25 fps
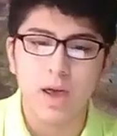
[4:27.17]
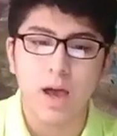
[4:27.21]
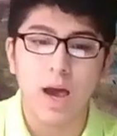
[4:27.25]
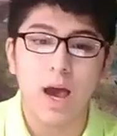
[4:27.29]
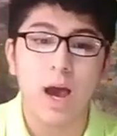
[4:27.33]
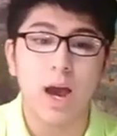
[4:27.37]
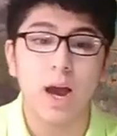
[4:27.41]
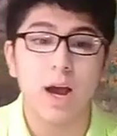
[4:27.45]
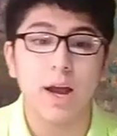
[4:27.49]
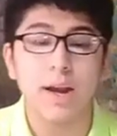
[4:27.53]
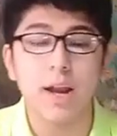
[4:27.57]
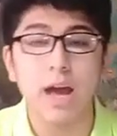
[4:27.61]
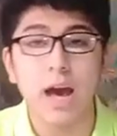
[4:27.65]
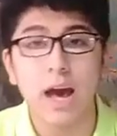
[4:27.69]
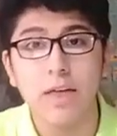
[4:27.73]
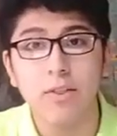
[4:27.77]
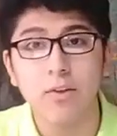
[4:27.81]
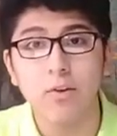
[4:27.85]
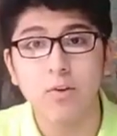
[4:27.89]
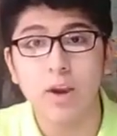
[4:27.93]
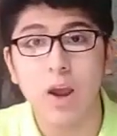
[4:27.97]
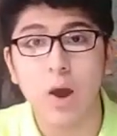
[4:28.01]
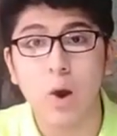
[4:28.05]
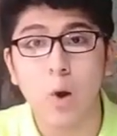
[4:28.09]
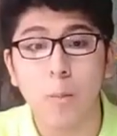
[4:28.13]
Ha
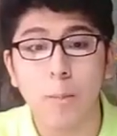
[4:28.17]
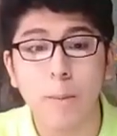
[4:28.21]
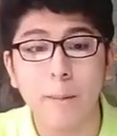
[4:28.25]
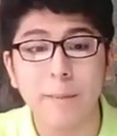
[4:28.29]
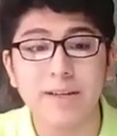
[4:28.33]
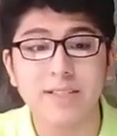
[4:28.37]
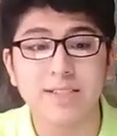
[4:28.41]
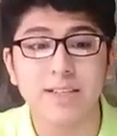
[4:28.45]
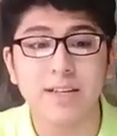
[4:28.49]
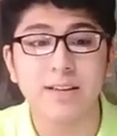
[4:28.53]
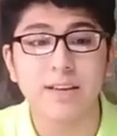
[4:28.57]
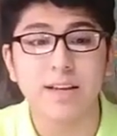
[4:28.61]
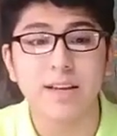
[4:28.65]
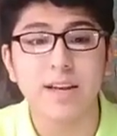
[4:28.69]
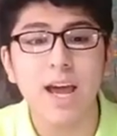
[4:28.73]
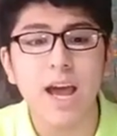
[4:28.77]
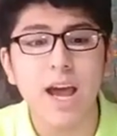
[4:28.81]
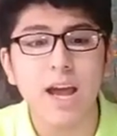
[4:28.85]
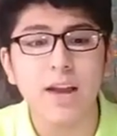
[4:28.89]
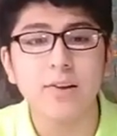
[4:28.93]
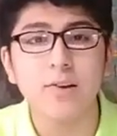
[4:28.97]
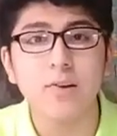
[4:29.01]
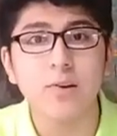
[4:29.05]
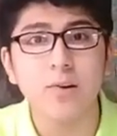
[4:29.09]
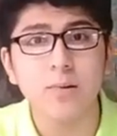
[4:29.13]
ganado la Copa
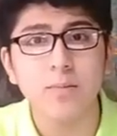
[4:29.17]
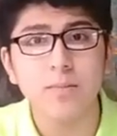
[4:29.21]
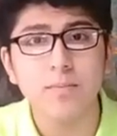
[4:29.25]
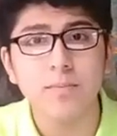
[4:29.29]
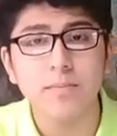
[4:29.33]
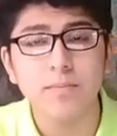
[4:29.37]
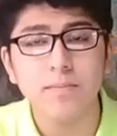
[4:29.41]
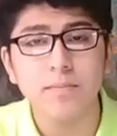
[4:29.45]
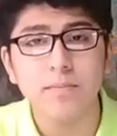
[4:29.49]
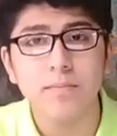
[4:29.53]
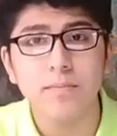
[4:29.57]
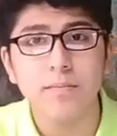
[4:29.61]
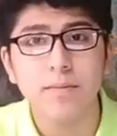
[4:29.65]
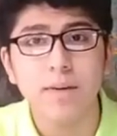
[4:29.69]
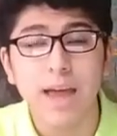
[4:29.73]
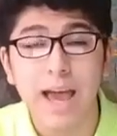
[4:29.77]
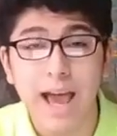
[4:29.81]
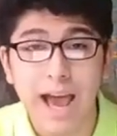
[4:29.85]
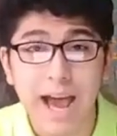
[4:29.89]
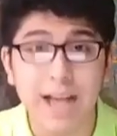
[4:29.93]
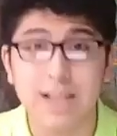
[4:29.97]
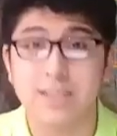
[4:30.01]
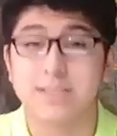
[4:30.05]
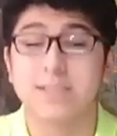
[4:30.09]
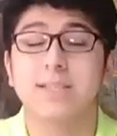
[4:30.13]
Bicentenario,
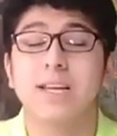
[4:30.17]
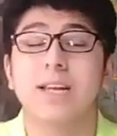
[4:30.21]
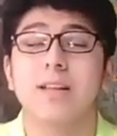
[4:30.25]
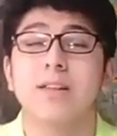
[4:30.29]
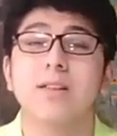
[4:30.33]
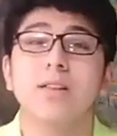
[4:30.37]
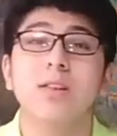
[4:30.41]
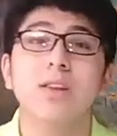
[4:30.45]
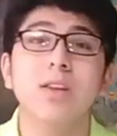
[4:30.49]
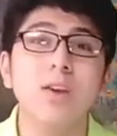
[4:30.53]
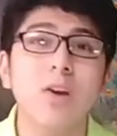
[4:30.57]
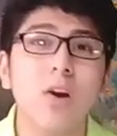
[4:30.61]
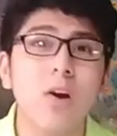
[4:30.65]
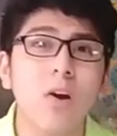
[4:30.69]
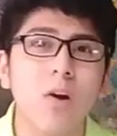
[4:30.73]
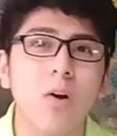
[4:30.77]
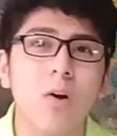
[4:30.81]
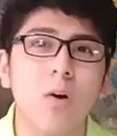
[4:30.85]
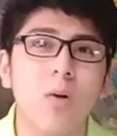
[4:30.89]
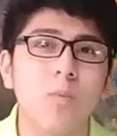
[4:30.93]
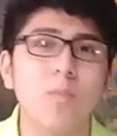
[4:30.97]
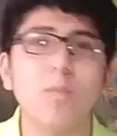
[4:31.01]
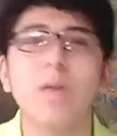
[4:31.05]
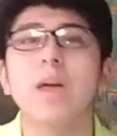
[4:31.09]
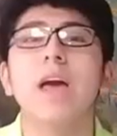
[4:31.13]

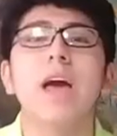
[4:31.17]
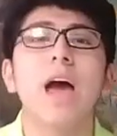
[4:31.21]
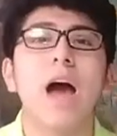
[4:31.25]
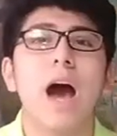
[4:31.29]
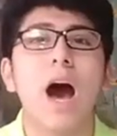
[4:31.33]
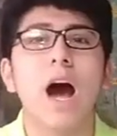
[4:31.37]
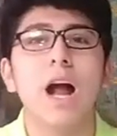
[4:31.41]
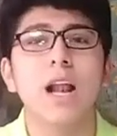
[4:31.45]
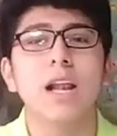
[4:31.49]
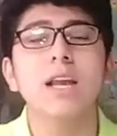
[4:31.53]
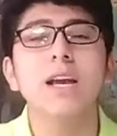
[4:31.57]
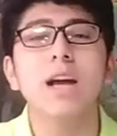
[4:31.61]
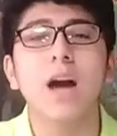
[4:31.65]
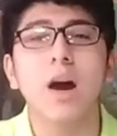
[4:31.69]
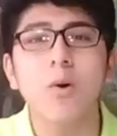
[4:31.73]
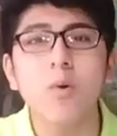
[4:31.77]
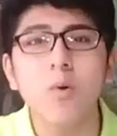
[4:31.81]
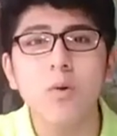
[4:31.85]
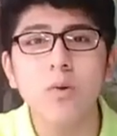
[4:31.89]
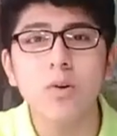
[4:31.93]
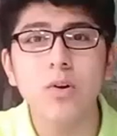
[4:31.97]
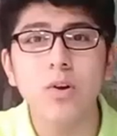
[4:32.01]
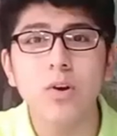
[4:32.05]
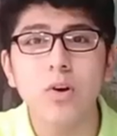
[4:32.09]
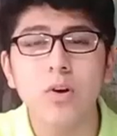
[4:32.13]
ascendió a Liga
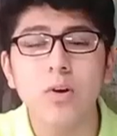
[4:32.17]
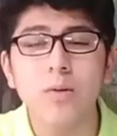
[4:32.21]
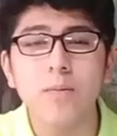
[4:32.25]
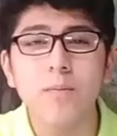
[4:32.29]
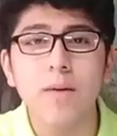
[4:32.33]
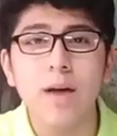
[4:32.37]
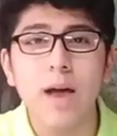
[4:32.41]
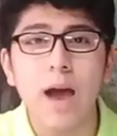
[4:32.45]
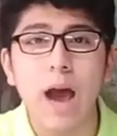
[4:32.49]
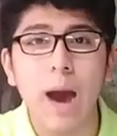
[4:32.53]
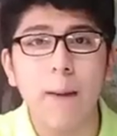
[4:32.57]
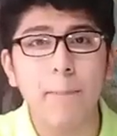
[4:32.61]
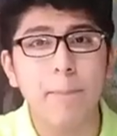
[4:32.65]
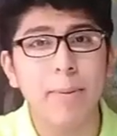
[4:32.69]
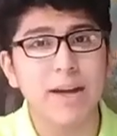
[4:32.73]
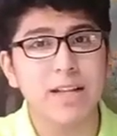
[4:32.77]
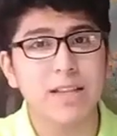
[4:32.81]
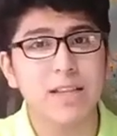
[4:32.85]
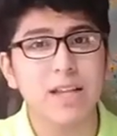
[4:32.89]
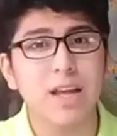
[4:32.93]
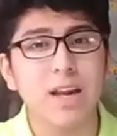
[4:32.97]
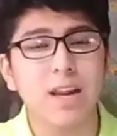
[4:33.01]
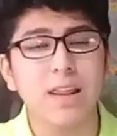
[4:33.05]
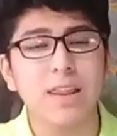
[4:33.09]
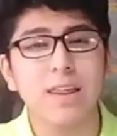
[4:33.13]
1, a
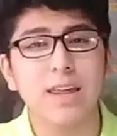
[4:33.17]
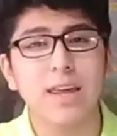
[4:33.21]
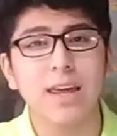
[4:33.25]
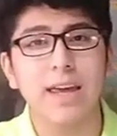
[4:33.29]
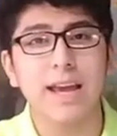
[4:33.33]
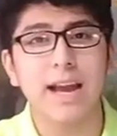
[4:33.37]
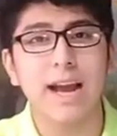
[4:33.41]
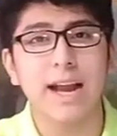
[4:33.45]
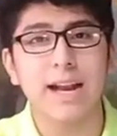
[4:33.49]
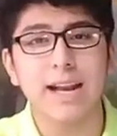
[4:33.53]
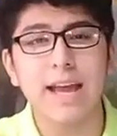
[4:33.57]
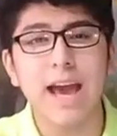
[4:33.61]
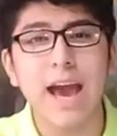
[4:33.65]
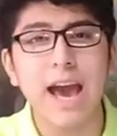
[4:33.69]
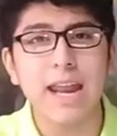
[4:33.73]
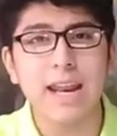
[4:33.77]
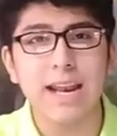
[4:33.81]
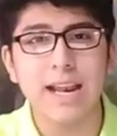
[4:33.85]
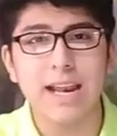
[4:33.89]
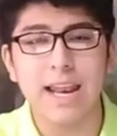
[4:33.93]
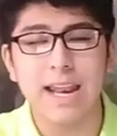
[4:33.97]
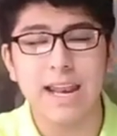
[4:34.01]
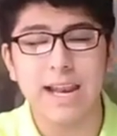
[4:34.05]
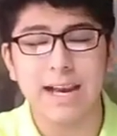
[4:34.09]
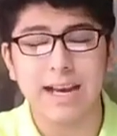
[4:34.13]
partir de ganar
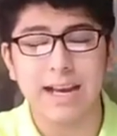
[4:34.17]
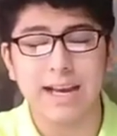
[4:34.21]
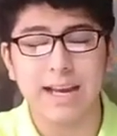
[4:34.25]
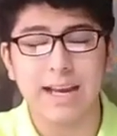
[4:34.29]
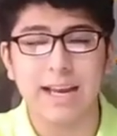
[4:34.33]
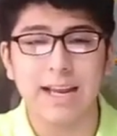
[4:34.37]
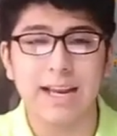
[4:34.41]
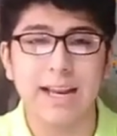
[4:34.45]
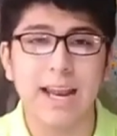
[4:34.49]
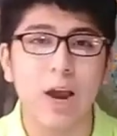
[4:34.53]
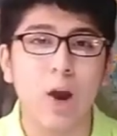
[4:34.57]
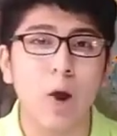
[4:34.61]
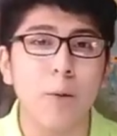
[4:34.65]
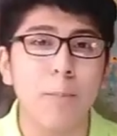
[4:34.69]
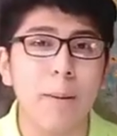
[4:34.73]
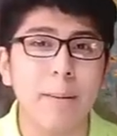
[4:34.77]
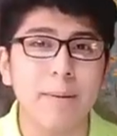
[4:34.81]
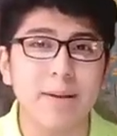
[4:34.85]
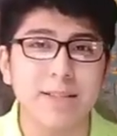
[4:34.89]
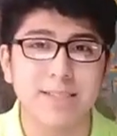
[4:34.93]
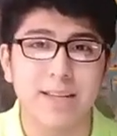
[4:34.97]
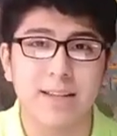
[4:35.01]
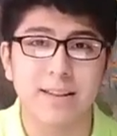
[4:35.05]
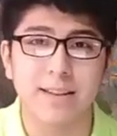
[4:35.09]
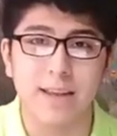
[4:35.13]
la Copa
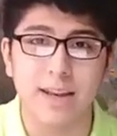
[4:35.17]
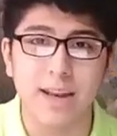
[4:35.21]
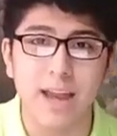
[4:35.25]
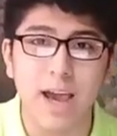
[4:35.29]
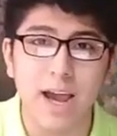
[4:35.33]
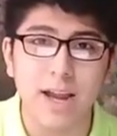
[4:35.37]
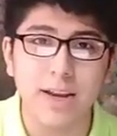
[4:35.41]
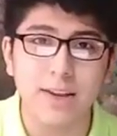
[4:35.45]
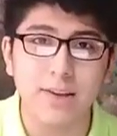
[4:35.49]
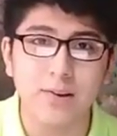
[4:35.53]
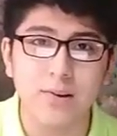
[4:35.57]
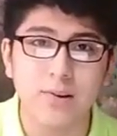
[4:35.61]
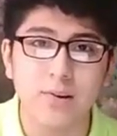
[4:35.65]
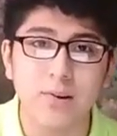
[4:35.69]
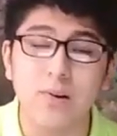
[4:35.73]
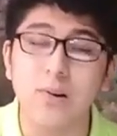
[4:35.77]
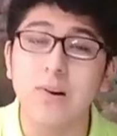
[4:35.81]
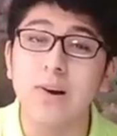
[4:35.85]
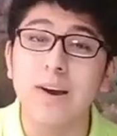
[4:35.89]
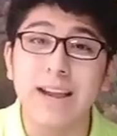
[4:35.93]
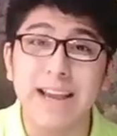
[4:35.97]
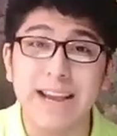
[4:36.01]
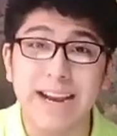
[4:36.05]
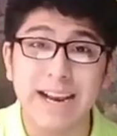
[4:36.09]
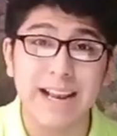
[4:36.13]

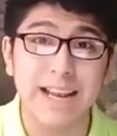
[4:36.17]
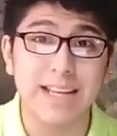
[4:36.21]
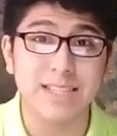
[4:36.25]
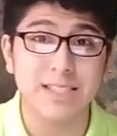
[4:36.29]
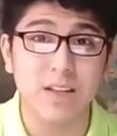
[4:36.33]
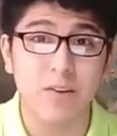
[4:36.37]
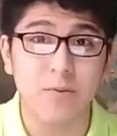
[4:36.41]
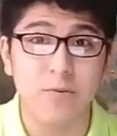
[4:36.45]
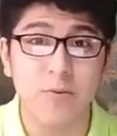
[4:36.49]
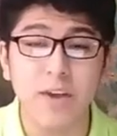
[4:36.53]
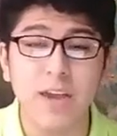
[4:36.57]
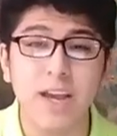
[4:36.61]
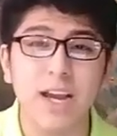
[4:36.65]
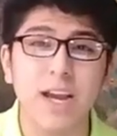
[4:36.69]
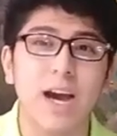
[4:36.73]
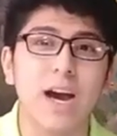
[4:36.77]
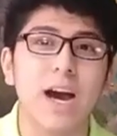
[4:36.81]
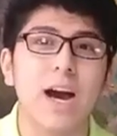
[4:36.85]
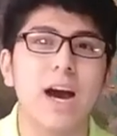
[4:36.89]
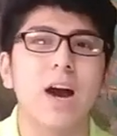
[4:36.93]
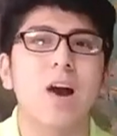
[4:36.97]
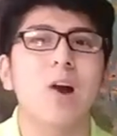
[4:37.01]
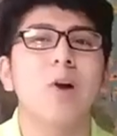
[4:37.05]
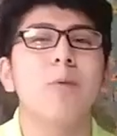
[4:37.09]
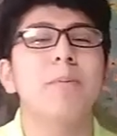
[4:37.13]
Bicentenario
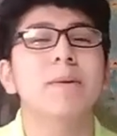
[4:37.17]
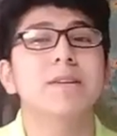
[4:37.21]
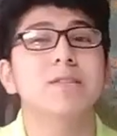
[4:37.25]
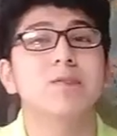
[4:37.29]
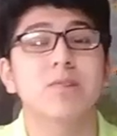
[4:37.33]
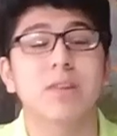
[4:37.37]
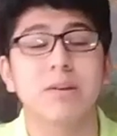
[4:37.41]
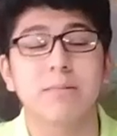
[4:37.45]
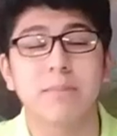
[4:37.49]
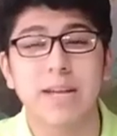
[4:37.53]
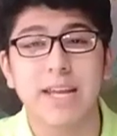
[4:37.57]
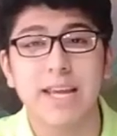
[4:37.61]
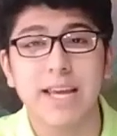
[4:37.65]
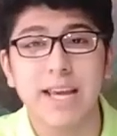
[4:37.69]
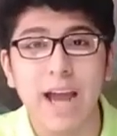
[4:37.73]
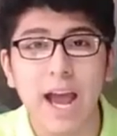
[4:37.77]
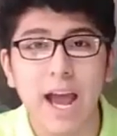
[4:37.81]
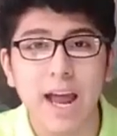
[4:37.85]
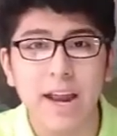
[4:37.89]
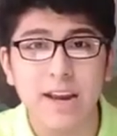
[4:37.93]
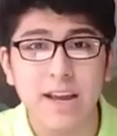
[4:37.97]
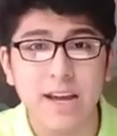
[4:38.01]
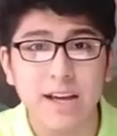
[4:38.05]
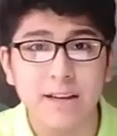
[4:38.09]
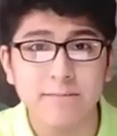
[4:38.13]
clasifica a Copa
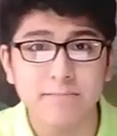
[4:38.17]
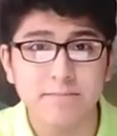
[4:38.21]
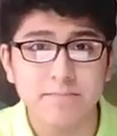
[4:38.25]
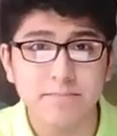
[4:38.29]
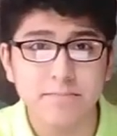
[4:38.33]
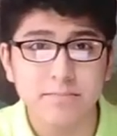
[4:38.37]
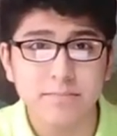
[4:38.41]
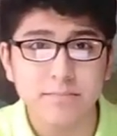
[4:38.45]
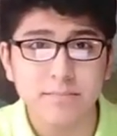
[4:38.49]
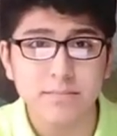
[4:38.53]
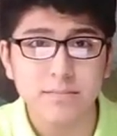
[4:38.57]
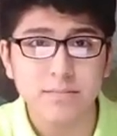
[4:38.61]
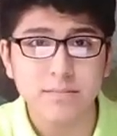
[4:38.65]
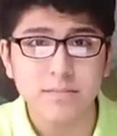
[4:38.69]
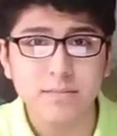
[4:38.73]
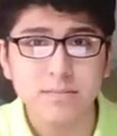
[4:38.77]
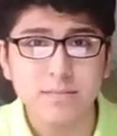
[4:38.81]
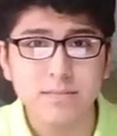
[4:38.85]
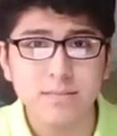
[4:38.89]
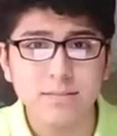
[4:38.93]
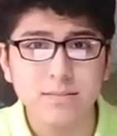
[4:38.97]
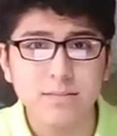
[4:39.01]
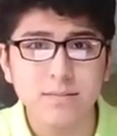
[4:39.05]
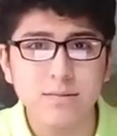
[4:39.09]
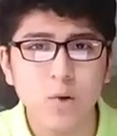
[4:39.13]
Sudamericana,
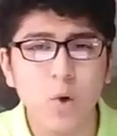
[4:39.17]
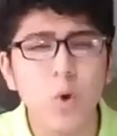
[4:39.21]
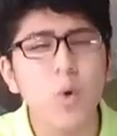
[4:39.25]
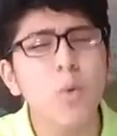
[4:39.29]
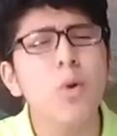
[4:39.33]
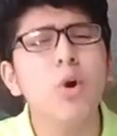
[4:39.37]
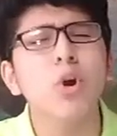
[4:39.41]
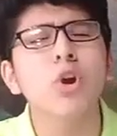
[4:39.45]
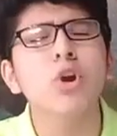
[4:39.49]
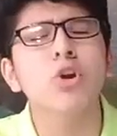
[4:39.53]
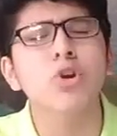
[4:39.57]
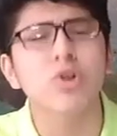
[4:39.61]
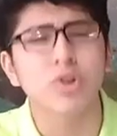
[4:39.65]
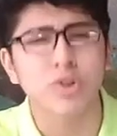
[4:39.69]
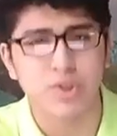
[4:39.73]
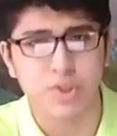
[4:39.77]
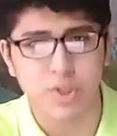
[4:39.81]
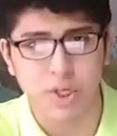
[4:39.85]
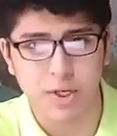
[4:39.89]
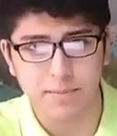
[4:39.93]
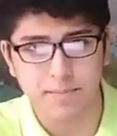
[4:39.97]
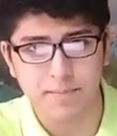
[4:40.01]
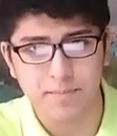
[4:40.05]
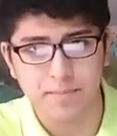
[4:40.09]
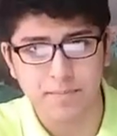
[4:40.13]
hubo
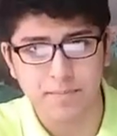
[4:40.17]
roce.